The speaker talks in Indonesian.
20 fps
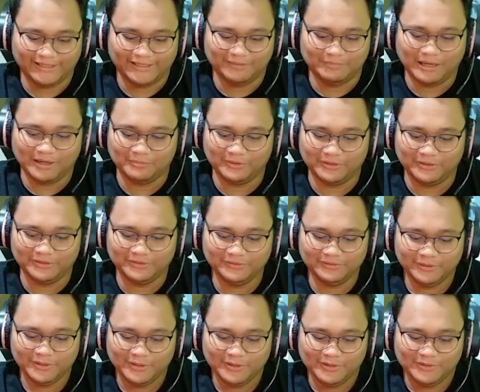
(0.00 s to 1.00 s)
Balmon itu
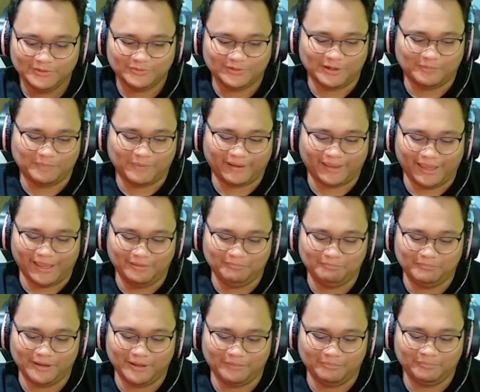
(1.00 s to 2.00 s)
udah pakai
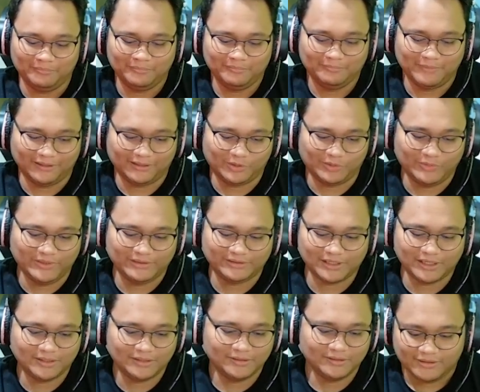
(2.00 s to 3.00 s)
emblem mata
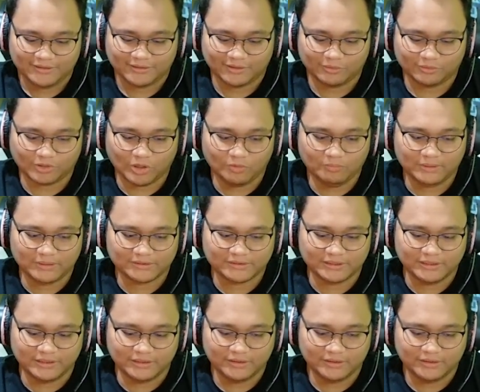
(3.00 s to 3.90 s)
duitan tahu-tahu bersih